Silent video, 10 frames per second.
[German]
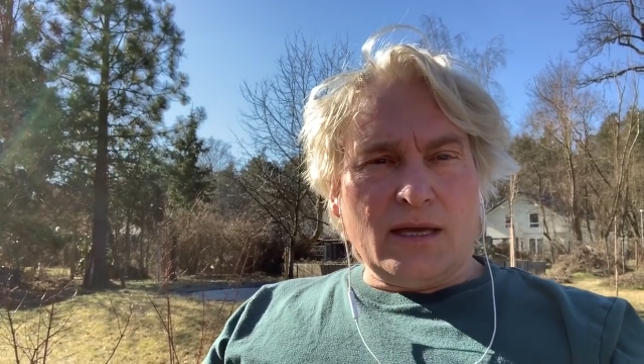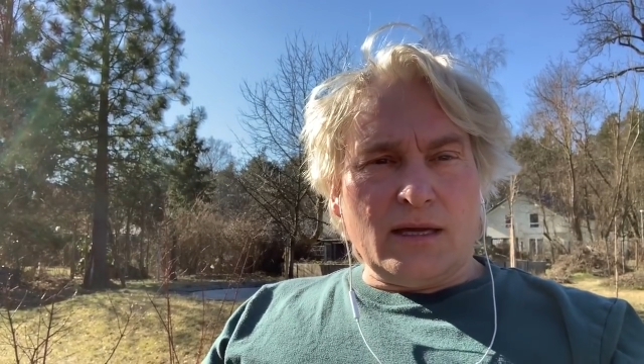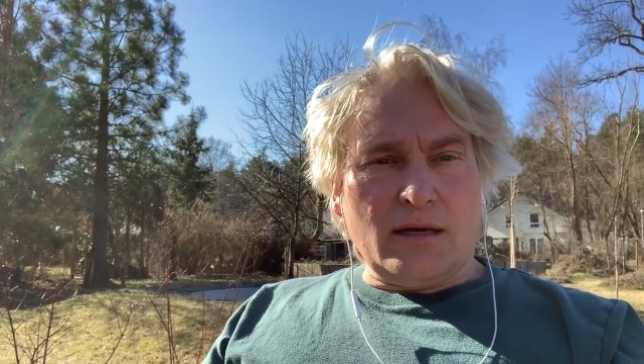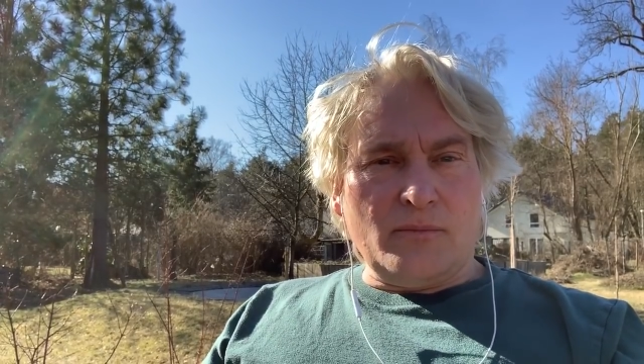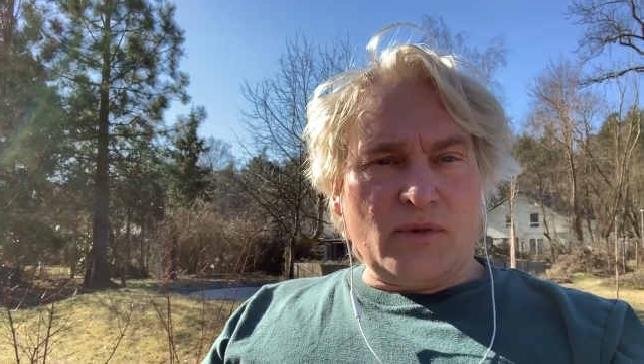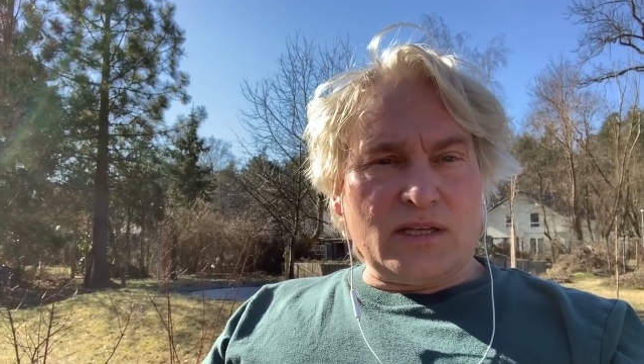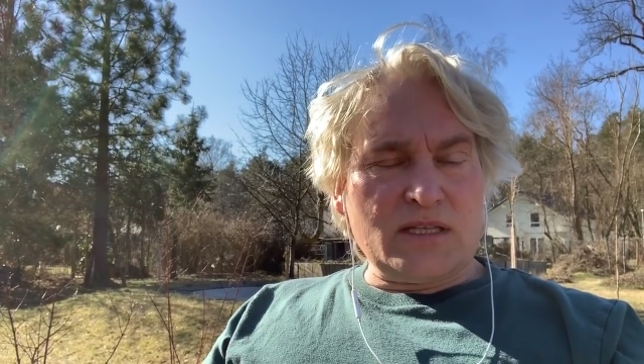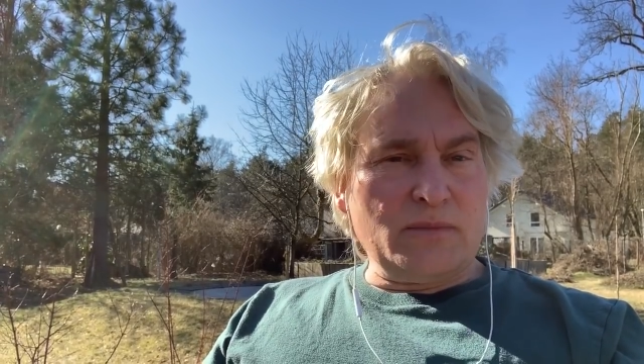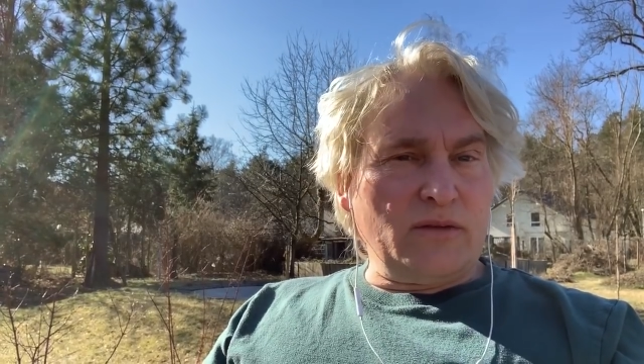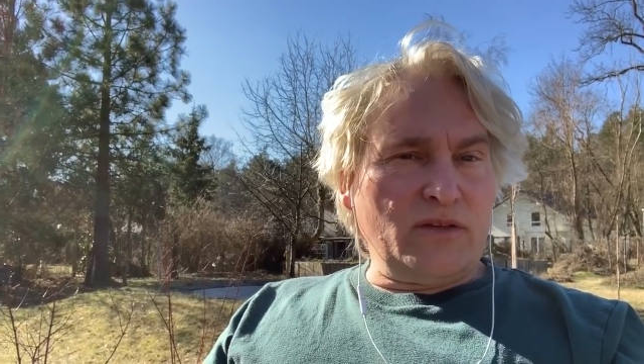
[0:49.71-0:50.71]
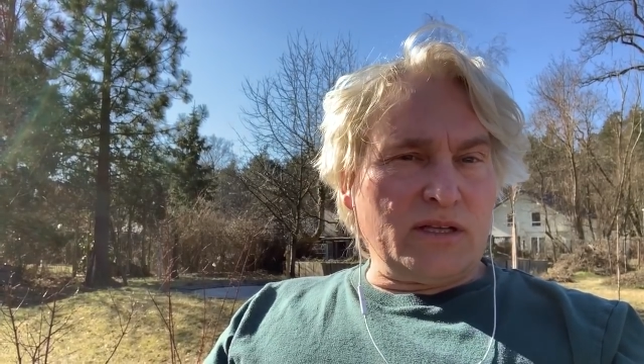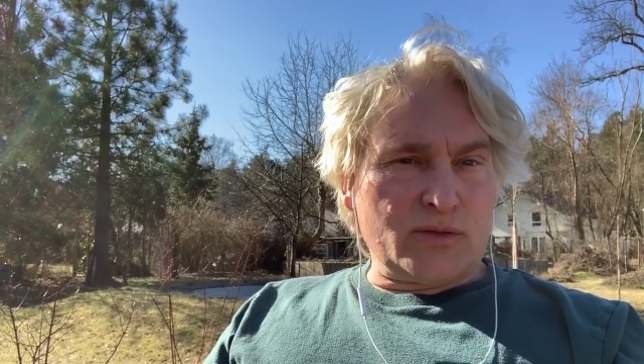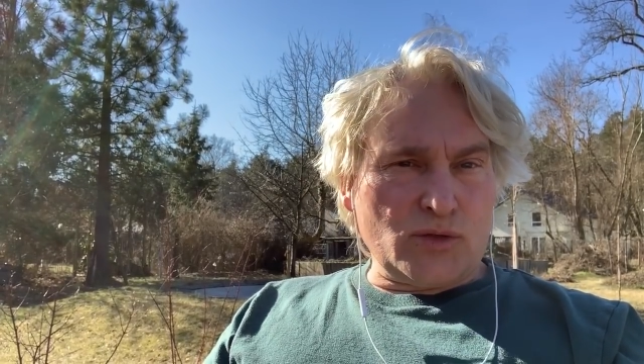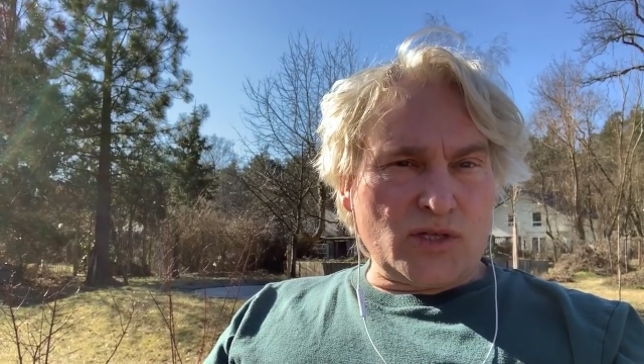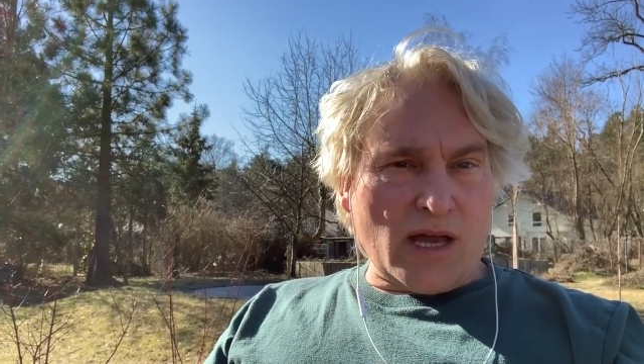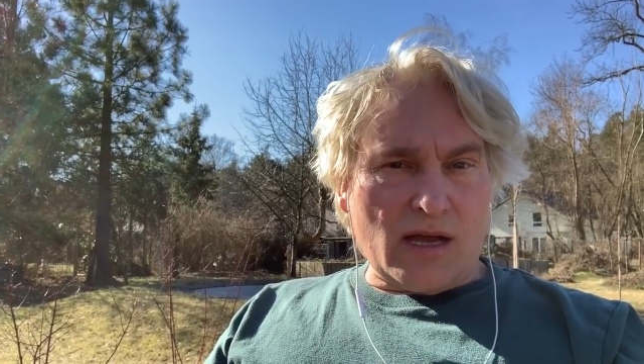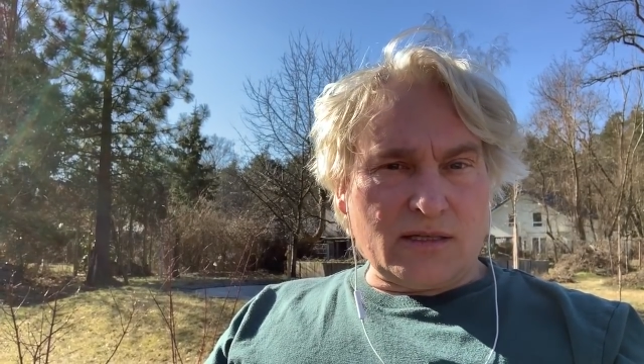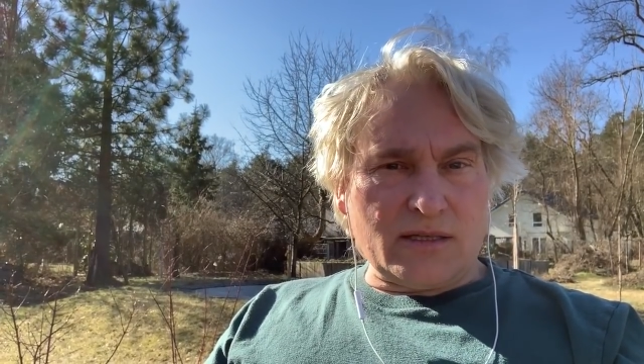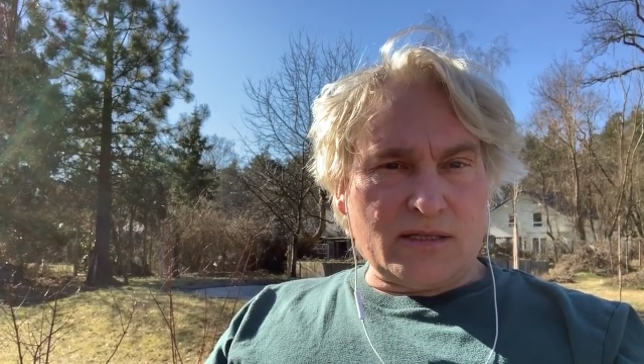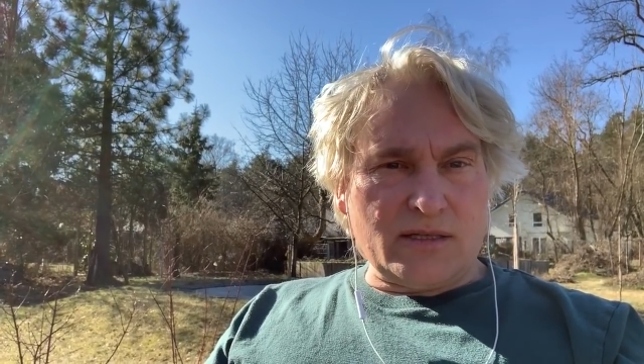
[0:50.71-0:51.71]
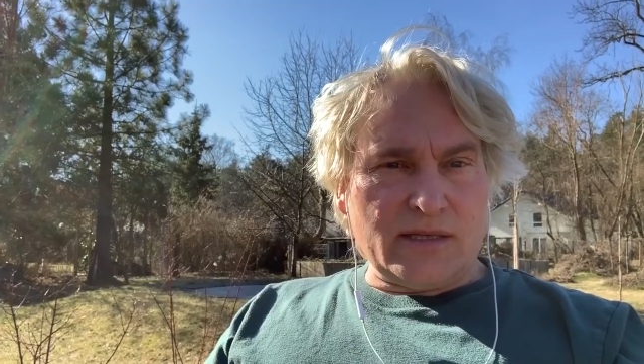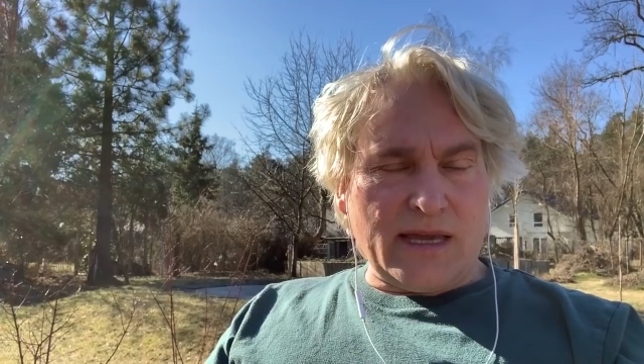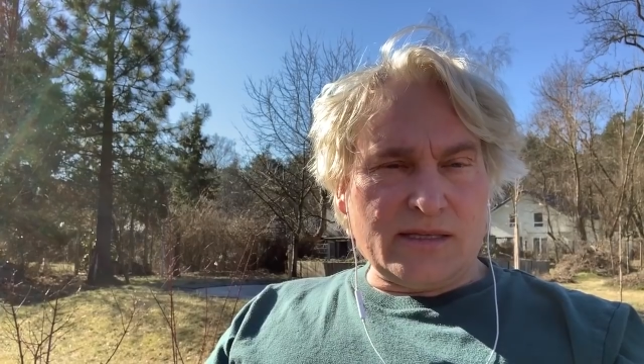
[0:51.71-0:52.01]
ähm, dann ist mein Feld so stark, dass die